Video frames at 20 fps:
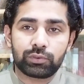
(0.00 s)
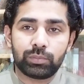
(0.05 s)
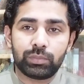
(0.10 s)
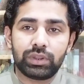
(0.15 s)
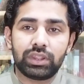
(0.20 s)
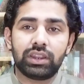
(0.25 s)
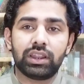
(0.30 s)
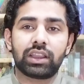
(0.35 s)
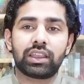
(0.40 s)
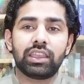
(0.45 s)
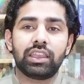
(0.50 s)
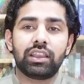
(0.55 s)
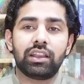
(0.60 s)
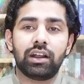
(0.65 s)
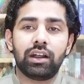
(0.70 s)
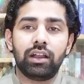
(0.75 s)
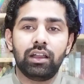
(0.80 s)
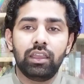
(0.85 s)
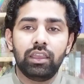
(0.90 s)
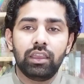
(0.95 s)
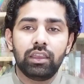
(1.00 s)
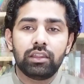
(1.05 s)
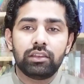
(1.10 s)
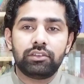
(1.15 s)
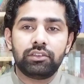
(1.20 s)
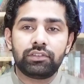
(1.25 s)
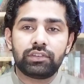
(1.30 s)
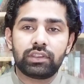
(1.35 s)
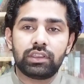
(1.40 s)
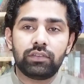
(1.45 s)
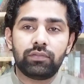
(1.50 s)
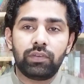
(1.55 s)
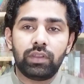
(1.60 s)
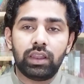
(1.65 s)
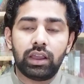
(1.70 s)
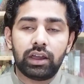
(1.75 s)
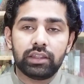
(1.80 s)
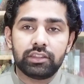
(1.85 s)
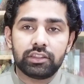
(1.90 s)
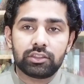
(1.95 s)
और दुश्मनी रखेगा जिसकी
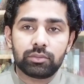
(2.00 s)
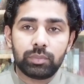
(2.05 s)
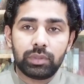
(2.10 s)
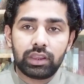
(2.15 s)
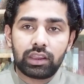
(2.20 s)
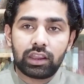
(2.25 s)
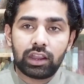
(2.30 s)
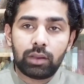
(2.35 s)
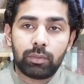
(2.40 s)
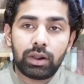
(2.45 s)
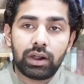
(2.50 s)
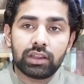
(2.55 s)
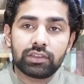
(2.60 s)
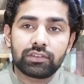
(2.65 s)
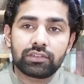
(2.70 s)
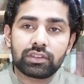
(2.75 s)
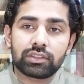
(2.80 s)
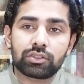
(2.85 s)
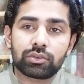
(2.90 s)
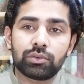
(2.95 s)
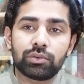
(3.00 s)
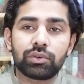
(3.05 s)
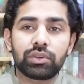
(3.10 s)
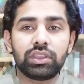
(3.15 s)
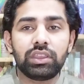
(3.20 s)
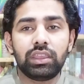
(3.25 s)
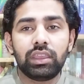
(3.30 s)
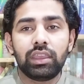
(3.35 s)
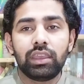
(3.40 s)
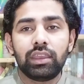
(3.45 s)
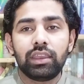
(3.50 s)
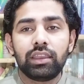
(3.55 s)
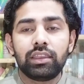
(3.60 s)
विलादत में खवासत होगी